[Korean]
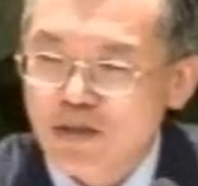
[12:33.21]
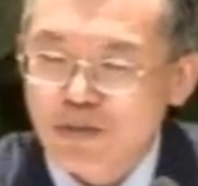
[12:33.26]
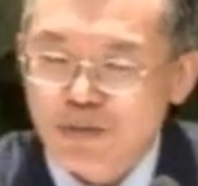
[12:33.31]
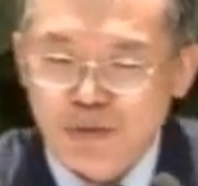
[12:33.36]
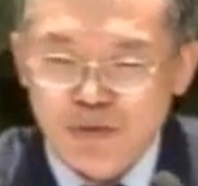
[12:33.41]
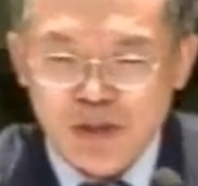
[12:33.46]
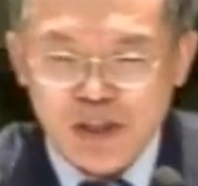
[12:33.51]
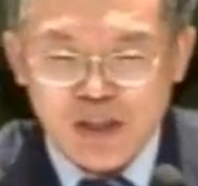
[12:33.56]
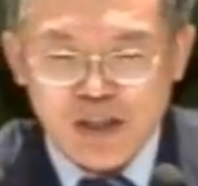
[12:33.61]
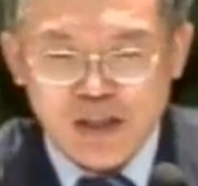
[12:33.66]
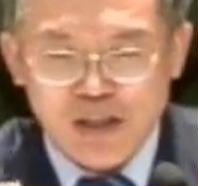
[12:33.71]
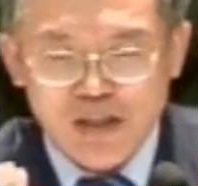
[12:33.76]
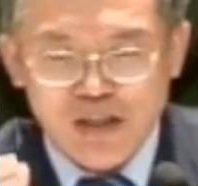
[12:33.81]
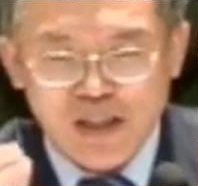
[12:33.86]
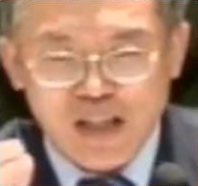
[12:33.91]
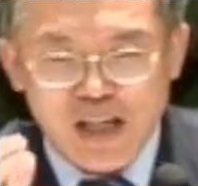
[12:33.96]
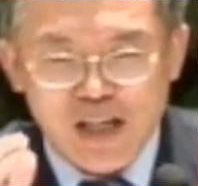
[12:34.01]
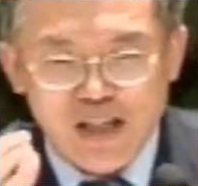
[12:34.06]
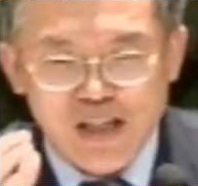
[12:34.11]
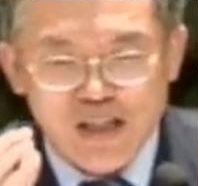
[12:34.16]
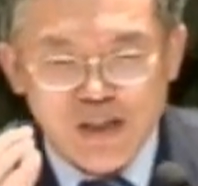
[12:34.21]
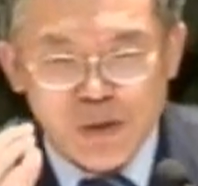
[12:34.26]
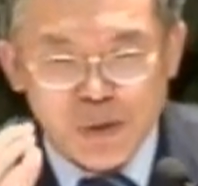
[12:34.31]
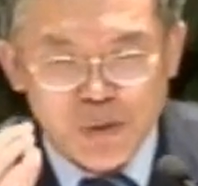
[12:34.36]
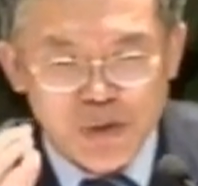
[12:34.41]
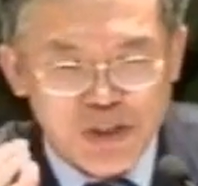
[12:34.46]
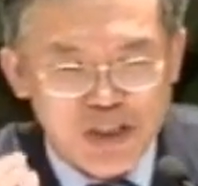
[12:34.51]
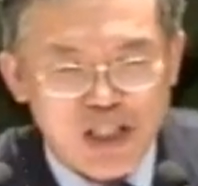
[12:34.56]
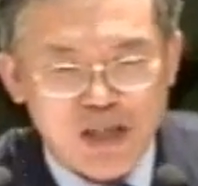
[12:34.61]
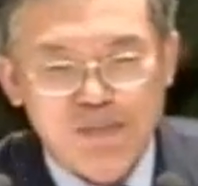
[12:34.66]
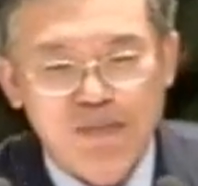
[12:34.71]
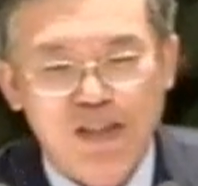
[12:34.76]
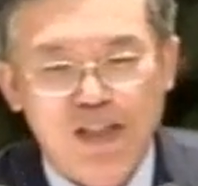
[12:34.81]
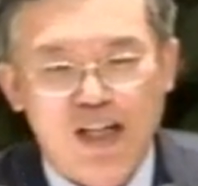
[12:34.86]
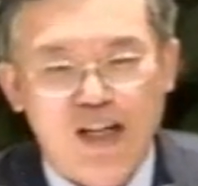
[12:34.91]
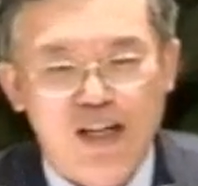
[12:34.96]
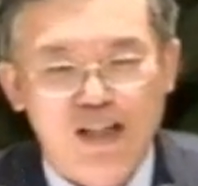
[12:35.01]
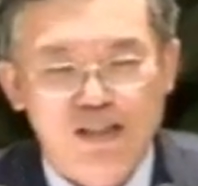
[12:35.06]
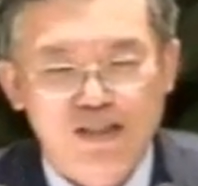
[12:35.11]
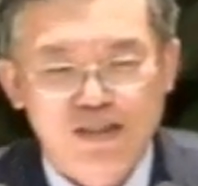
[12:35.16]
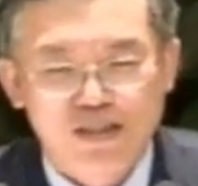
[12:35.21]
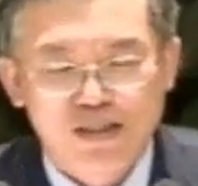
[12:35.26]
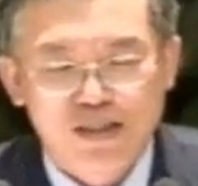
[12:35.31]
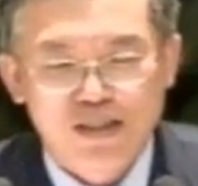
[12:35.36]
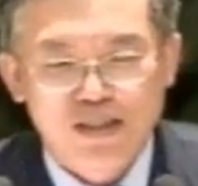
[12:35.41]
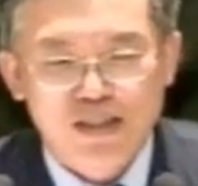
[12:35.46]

우리에게는 내일이 존재합니다.